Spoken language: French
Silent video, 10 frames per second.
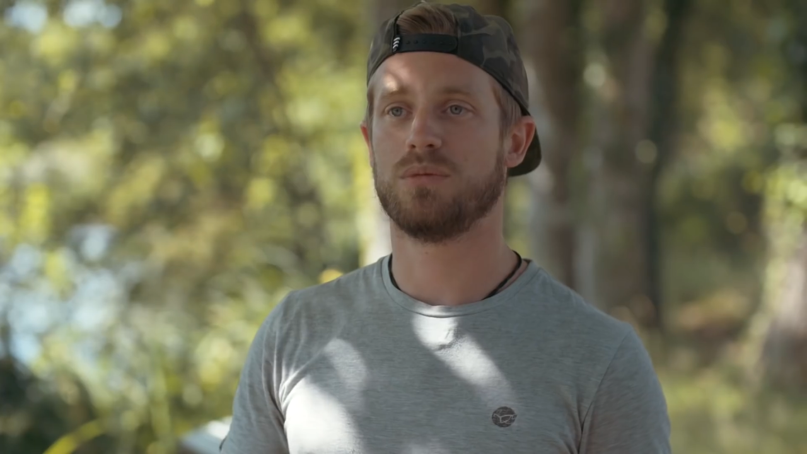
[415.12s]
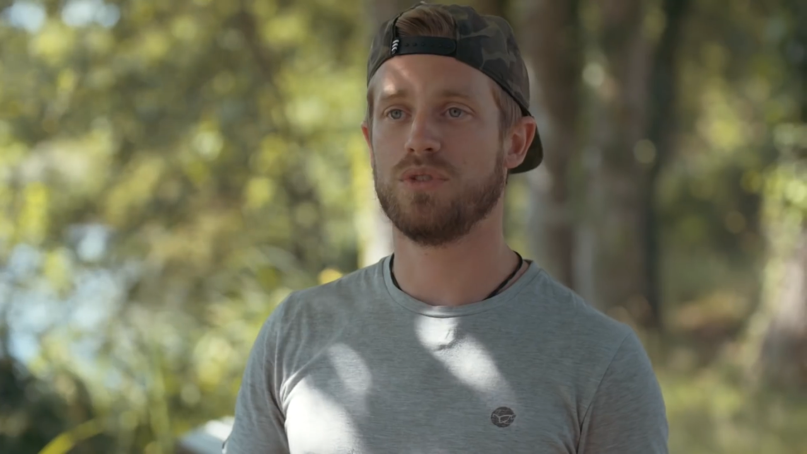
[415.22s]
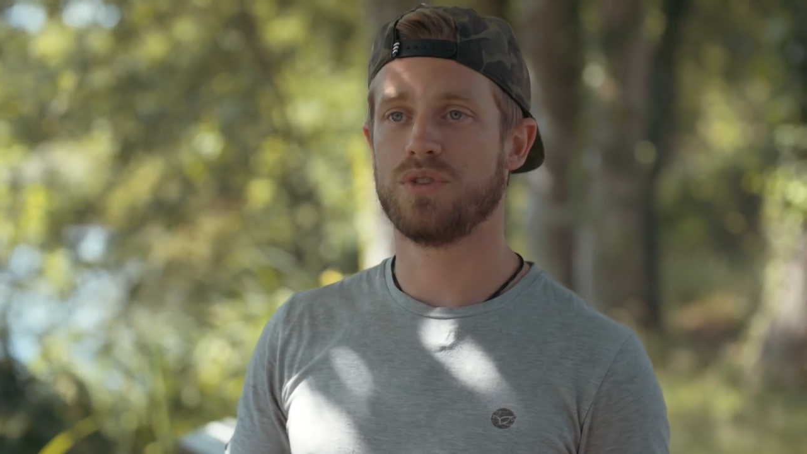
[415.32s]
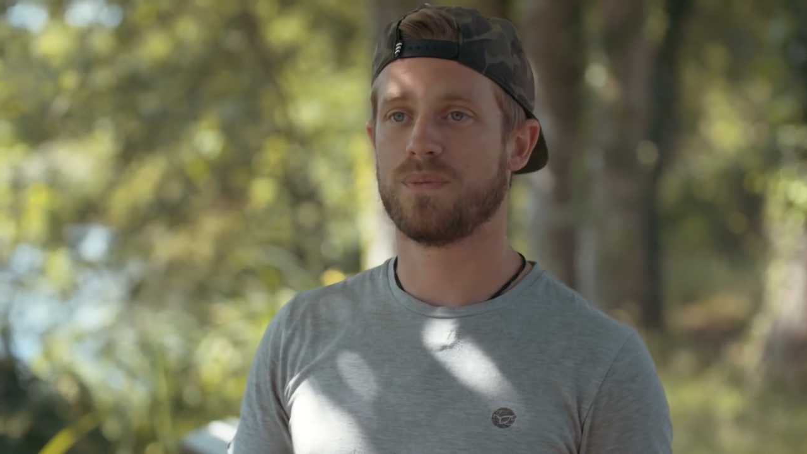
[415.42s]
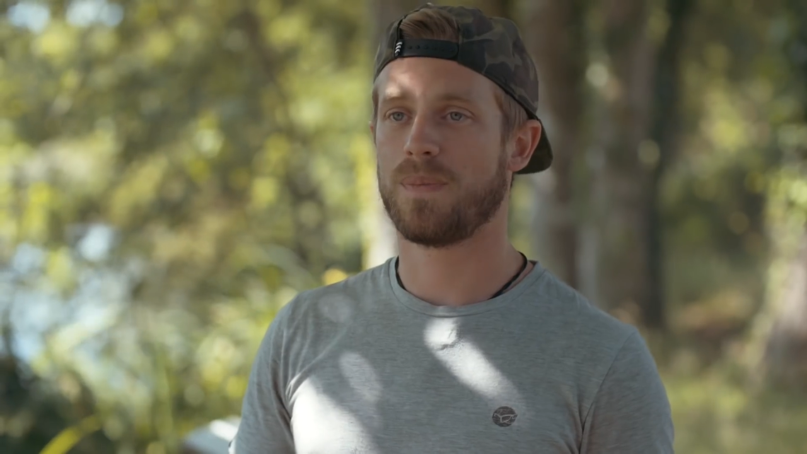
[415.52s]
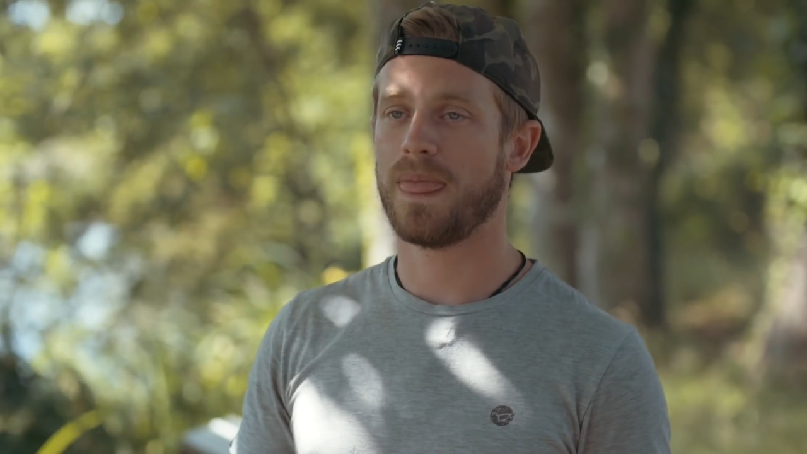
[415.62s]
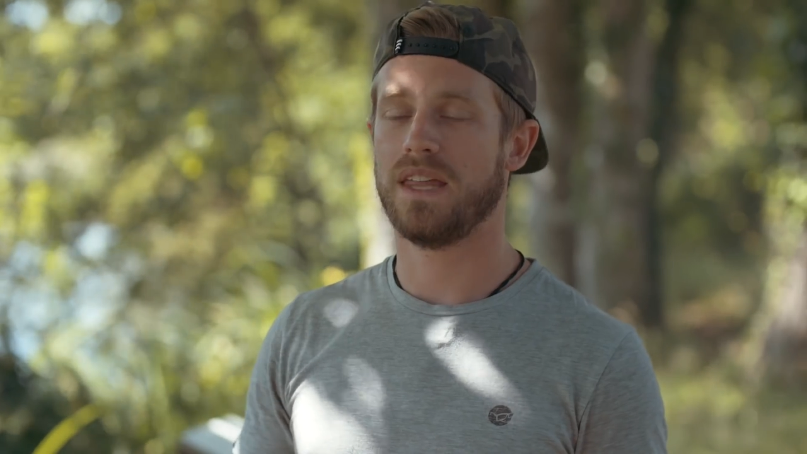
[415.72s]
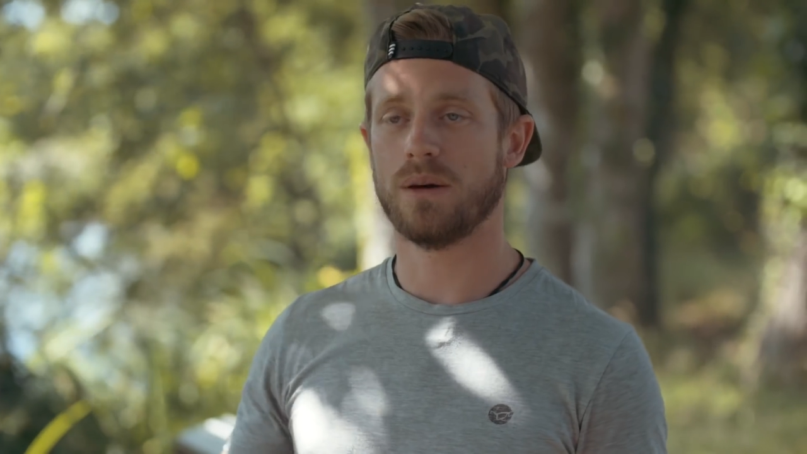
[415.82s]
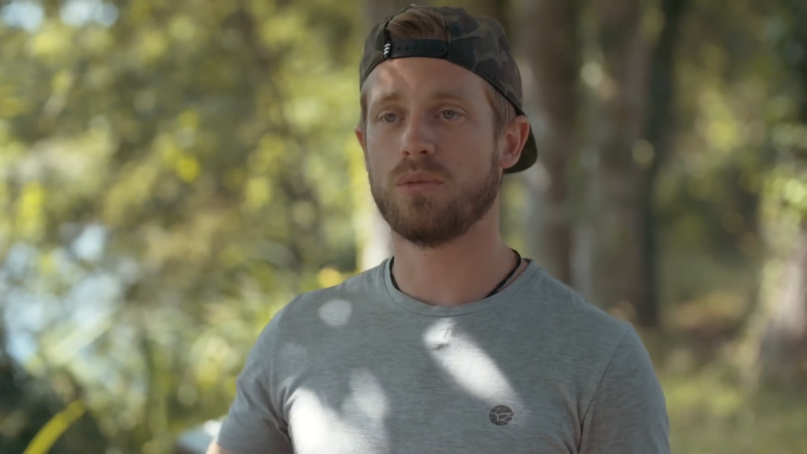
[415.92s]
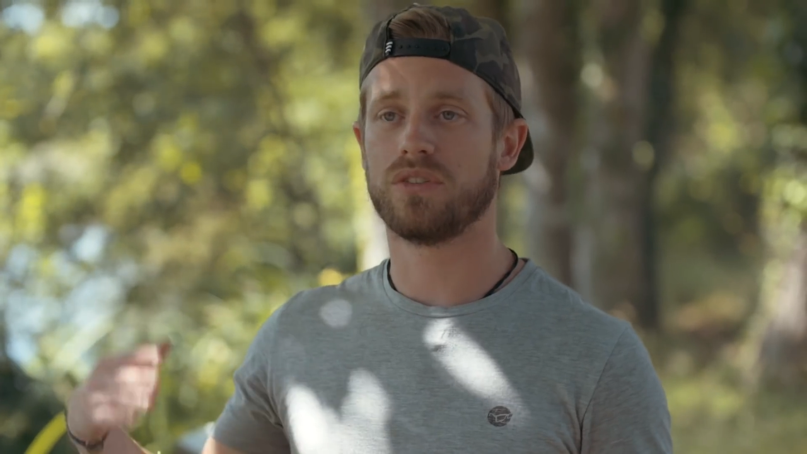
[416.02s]
branches
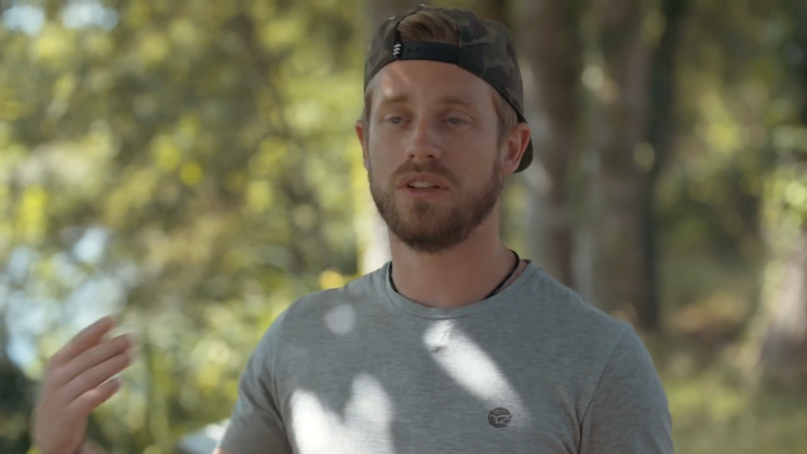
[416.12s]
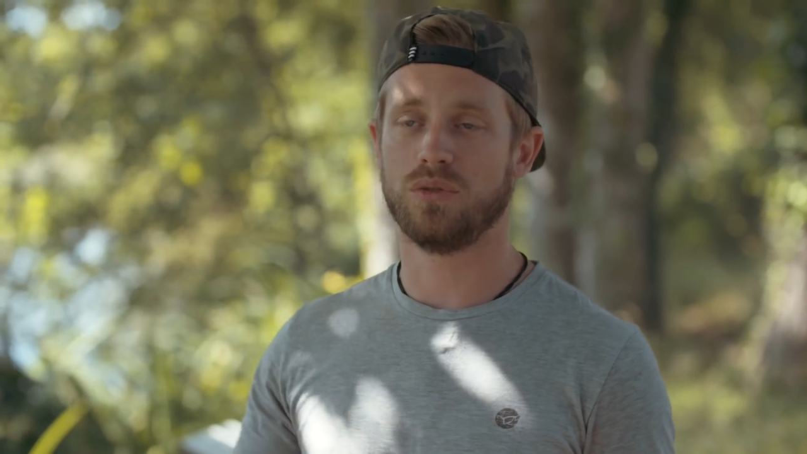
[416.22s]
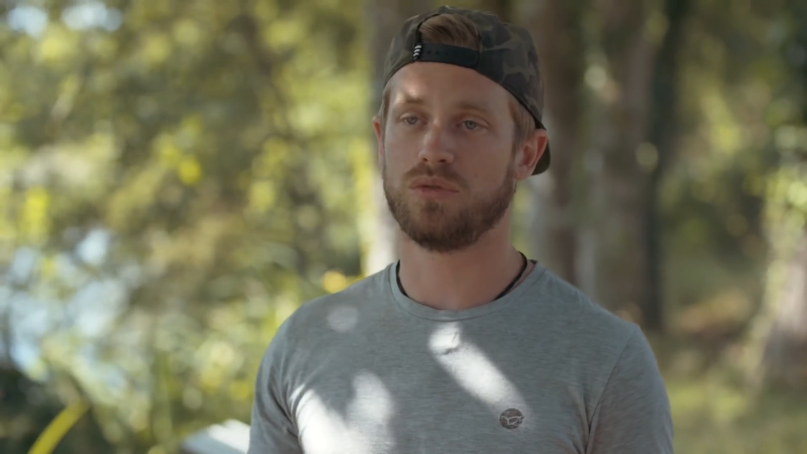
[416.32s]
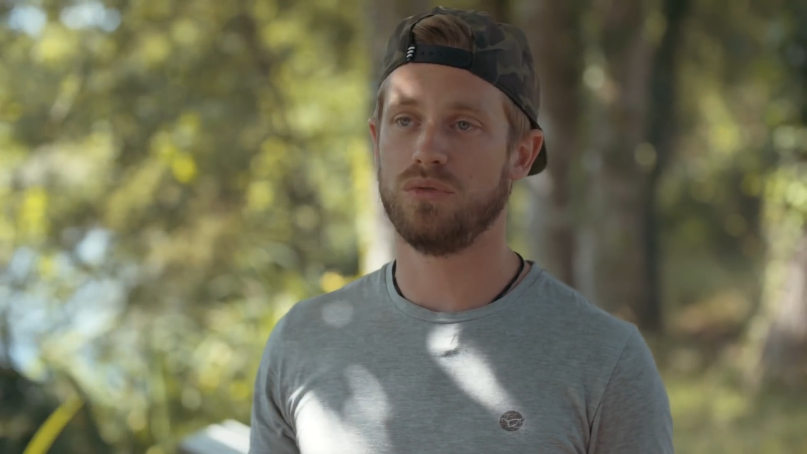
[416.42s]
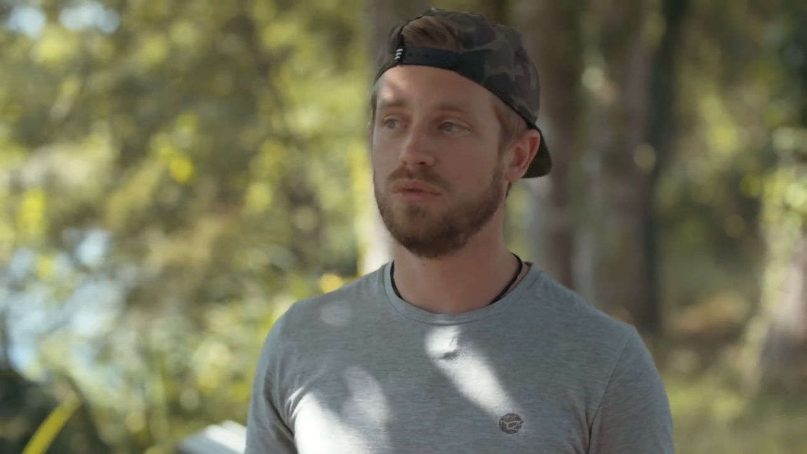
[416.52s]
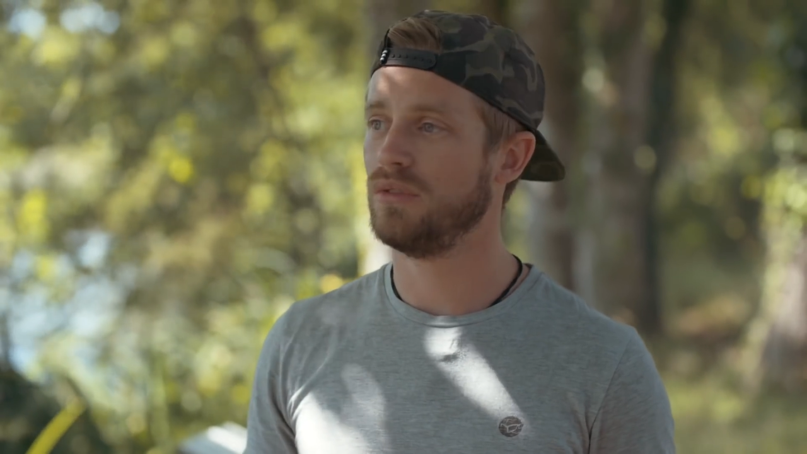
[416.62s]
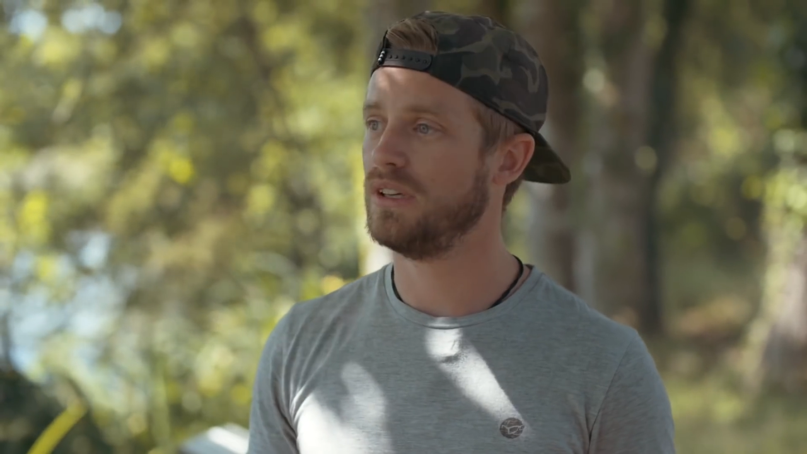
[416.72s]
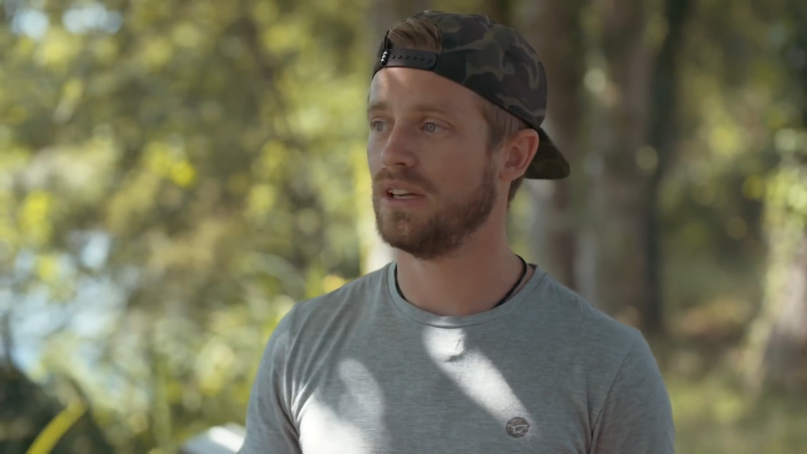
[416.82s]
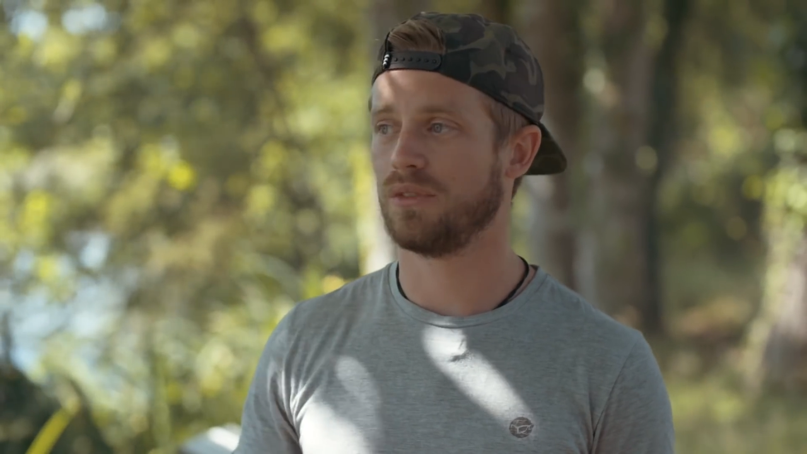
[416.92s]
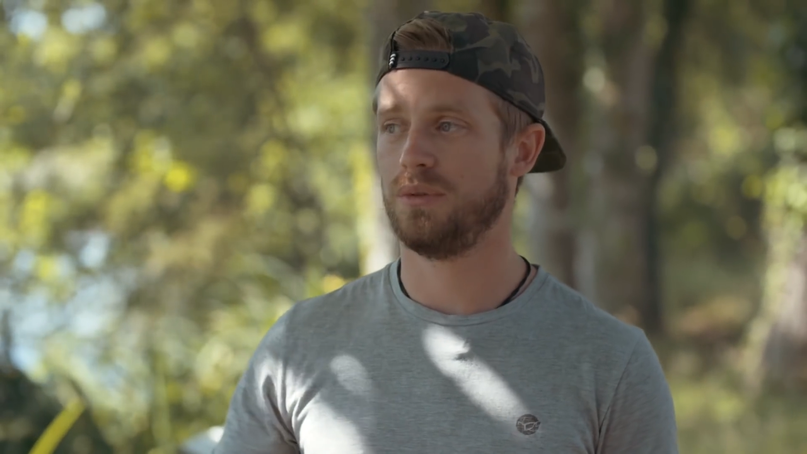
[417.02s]
et d'amorcer dessus
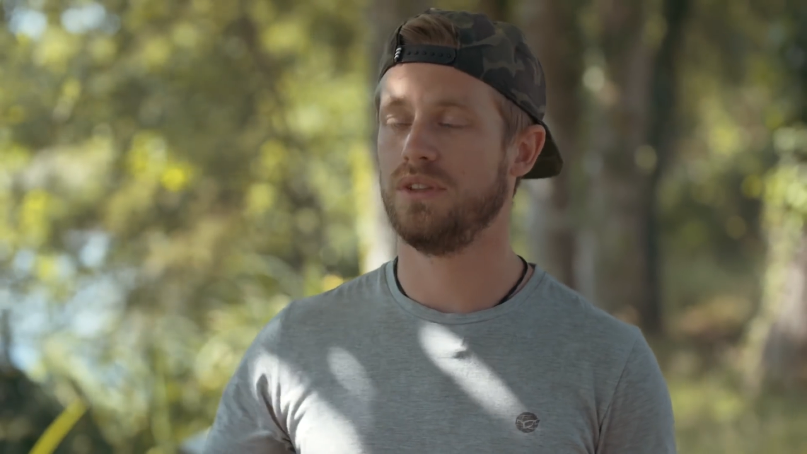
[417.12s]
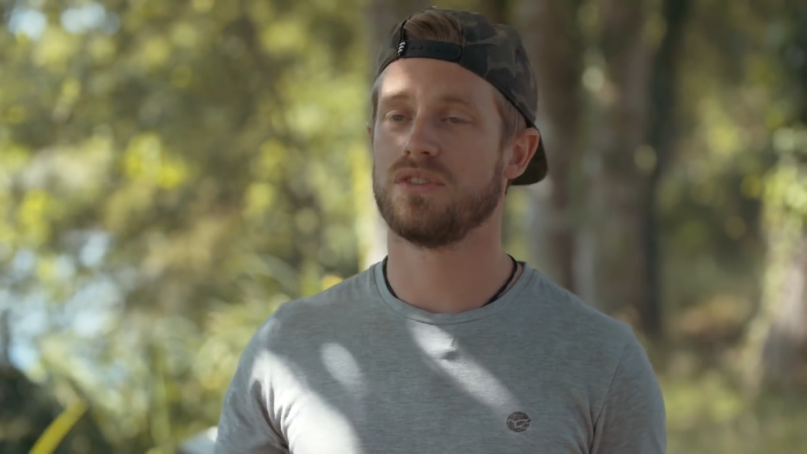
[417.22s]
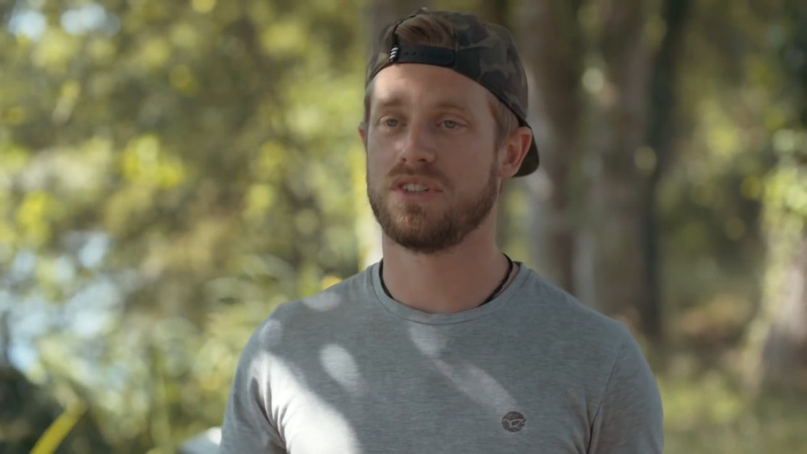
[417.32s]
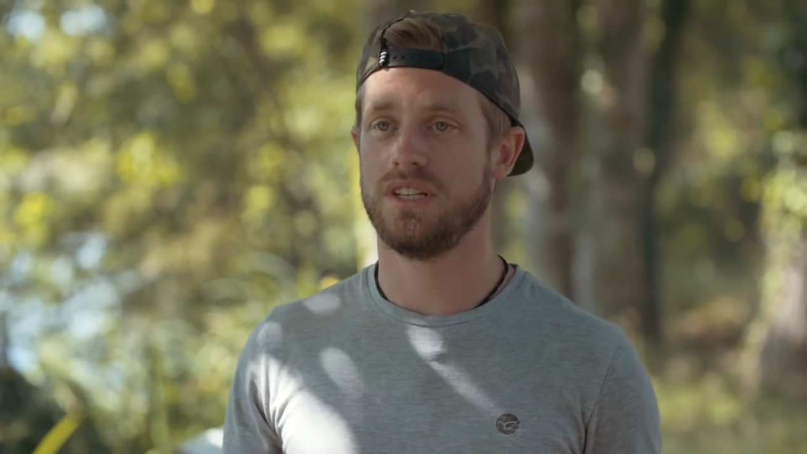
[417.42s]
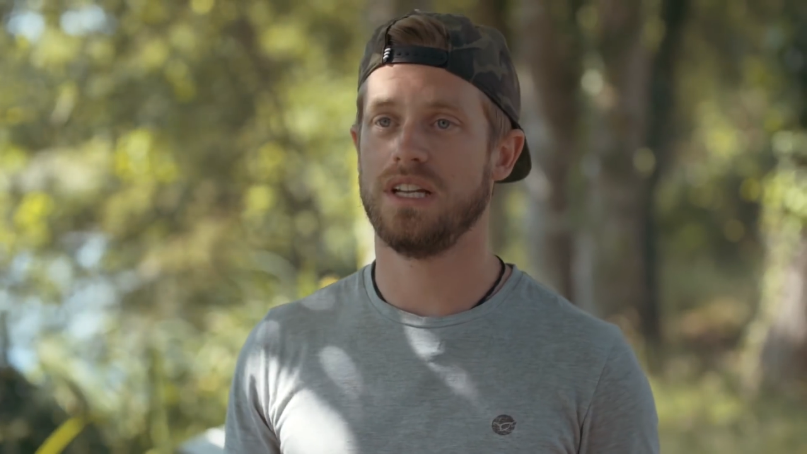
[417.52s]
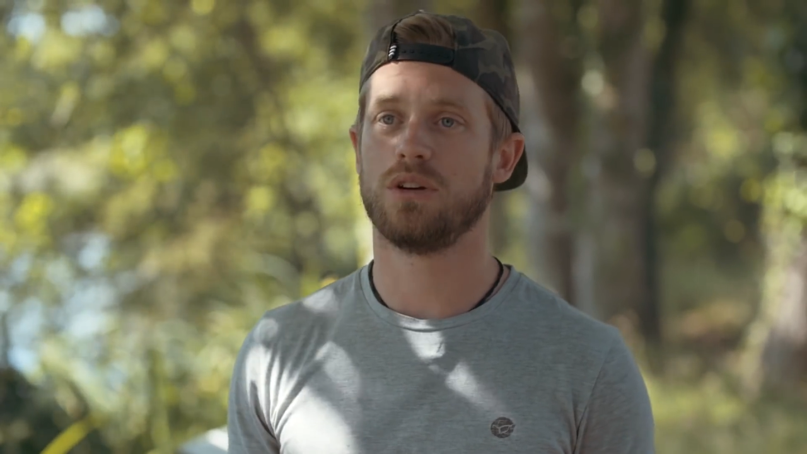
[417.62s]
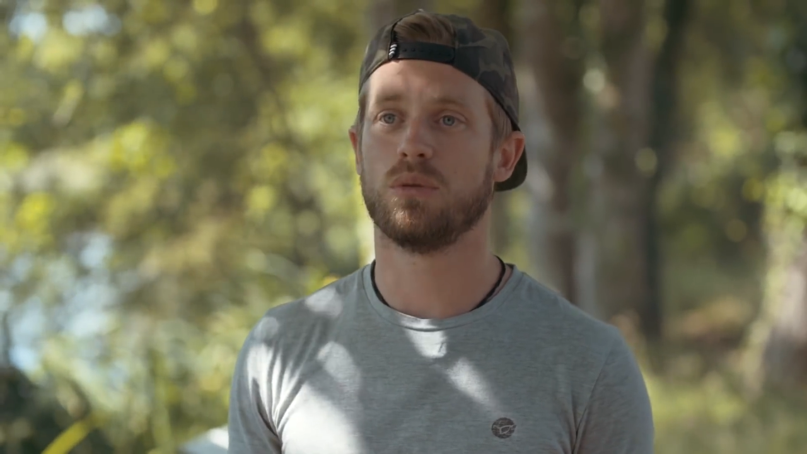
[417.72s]
et ensuite d'enchaîner les